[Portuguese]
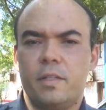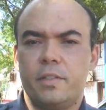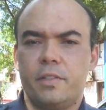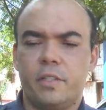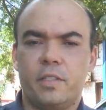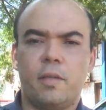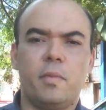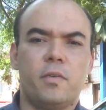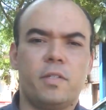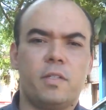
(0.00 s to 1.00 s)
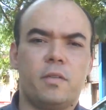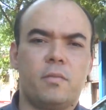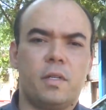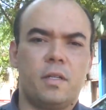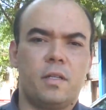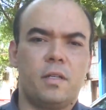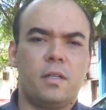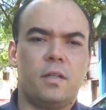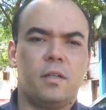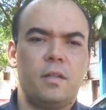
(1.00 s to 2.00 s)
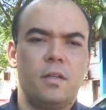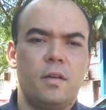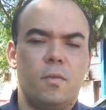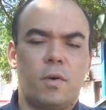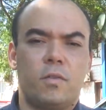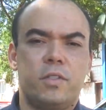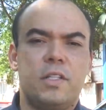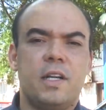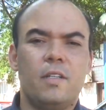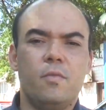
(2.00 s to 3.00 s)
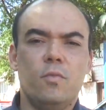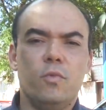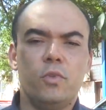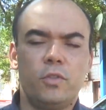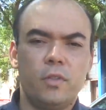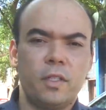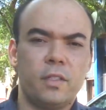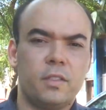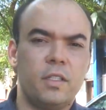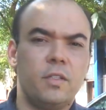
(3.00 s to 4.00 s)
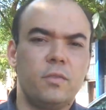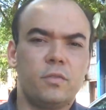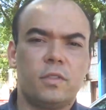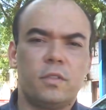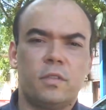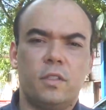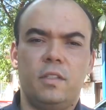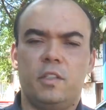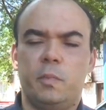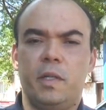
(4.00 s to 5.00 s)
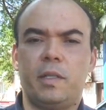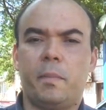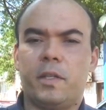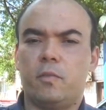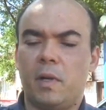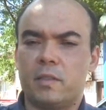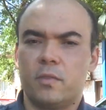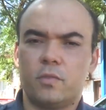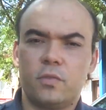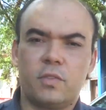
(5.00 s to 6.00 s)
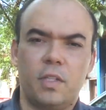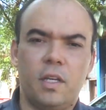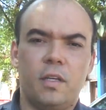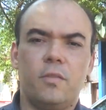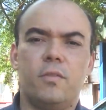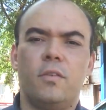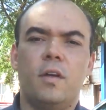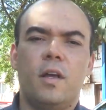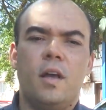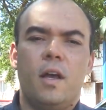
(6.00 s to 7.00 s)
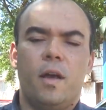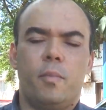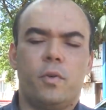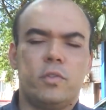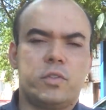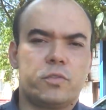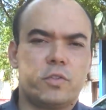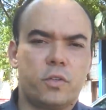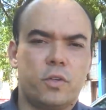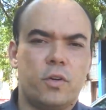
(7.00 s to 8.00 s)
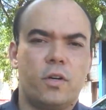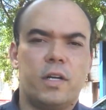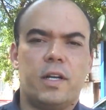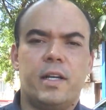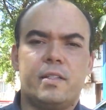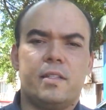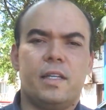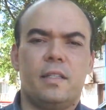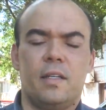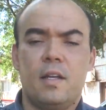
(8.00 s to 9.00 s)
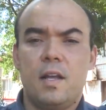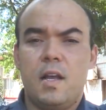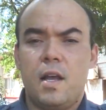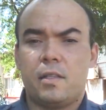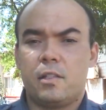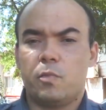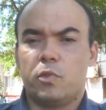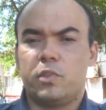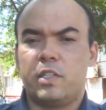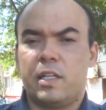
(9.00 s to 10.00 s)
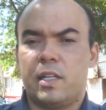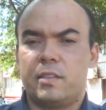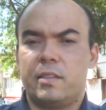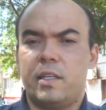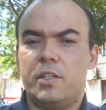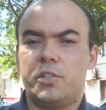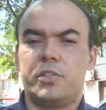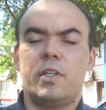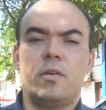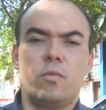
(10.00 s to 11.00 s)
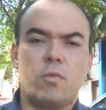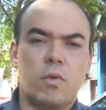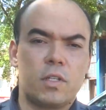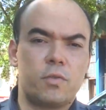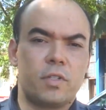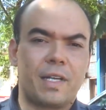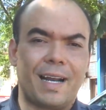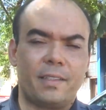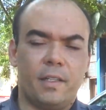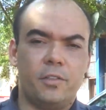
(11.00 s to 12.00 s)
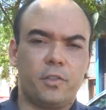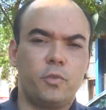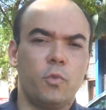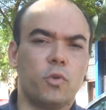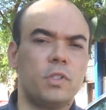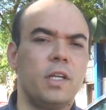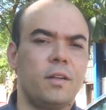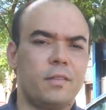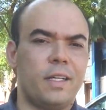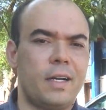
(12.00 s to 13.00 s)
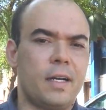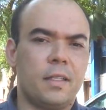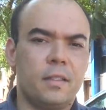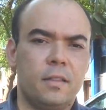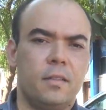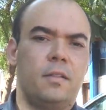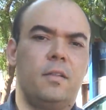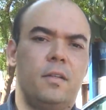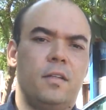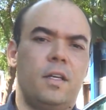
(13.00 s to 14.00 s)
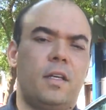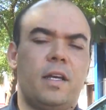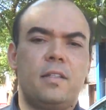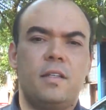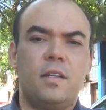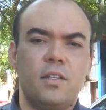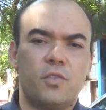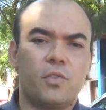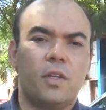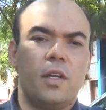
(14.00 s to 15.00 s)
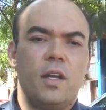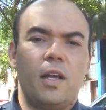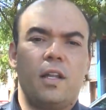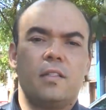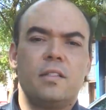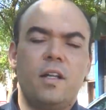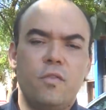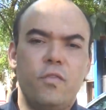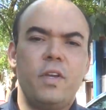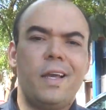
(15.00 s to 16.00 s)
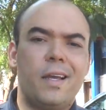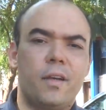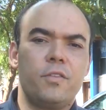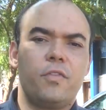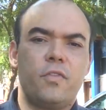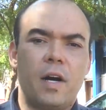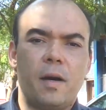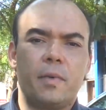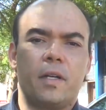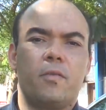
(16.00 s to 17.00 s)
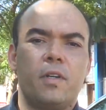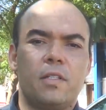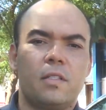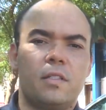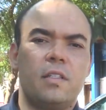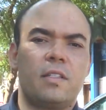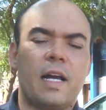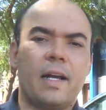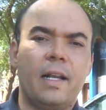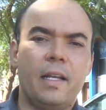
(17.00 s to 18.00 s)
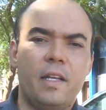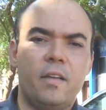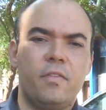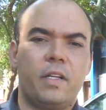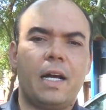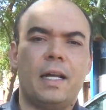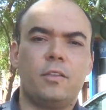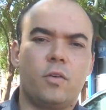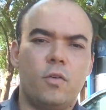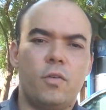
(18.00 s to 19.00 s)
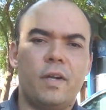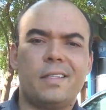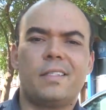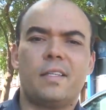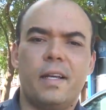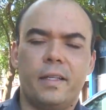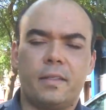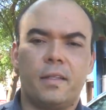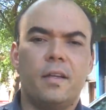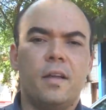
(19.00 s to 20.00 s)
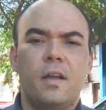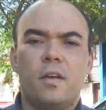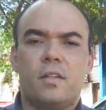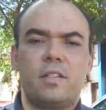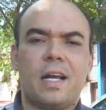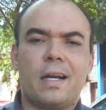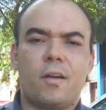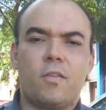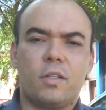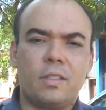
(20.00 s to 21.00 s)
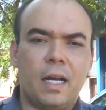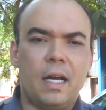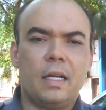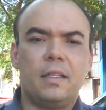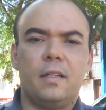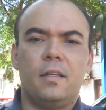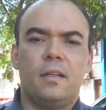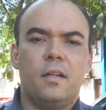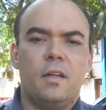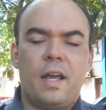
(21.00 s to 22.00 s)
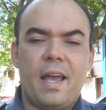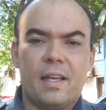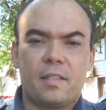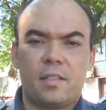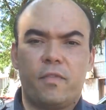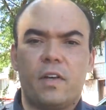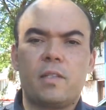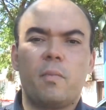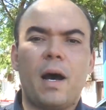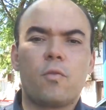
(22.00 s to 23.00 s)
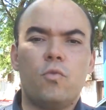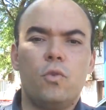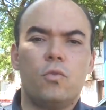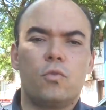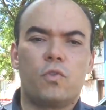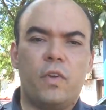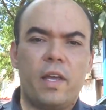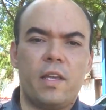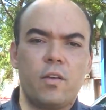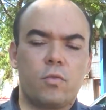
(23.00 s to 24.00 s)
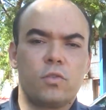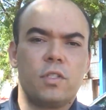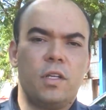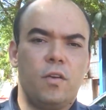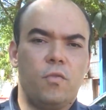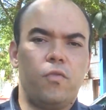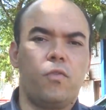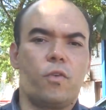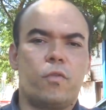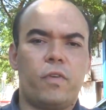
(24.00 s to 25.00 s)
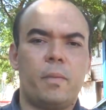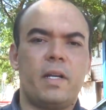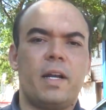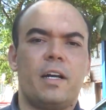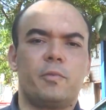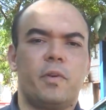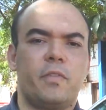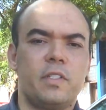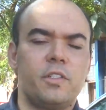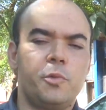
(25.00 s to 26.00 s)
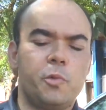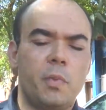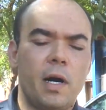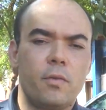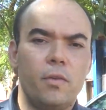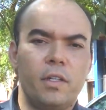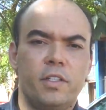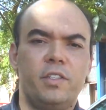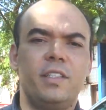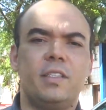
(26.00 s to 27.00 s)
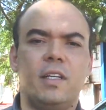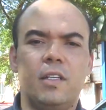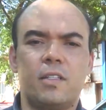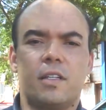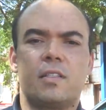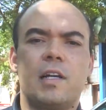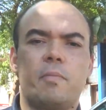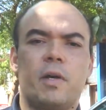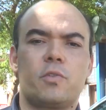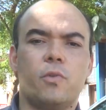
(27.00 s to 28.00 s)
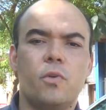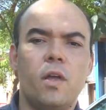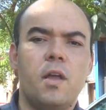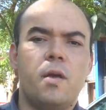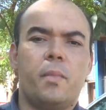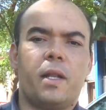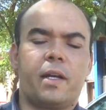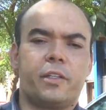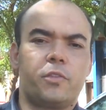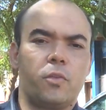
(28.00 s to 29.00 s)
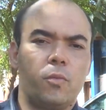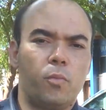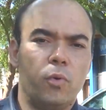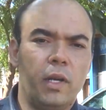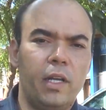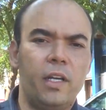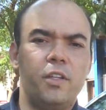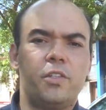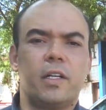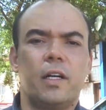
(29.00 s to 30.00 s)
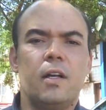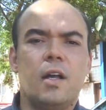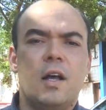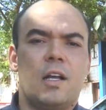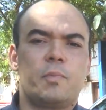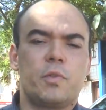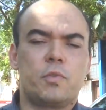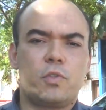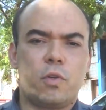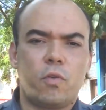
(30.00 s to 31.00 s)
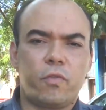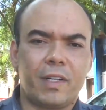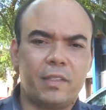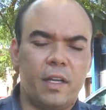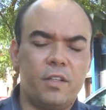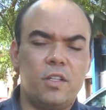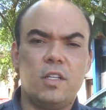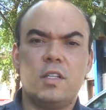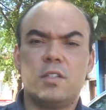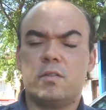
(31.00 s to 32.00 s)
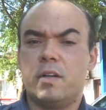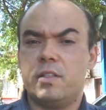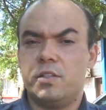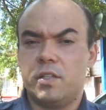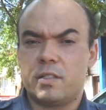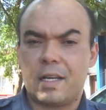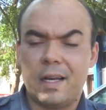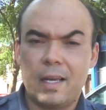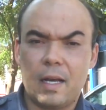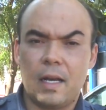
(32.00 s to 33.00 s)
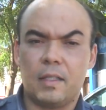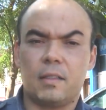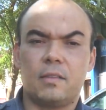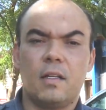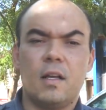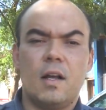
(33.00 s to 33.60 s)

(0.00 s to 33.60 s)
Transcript: A gente recebeu assim uma, uma quantidade muito grande de denúncias que diz respeito à perturbação do sossego, é, poluição sonora e etc. Essas motocicletas que estão com as suas características do modelo alterada, o que quer dizer isso? Elas não vieram de fábrica com esse descarga livre, cadrão, etc. Descarga cortada, essas que fazem barulho. Os veículos não foram fabricados para fazer esse tipo de barulho. A gente entende que a cidade passou pela questão política, as pessoas se confraternizam, existem as carreatas.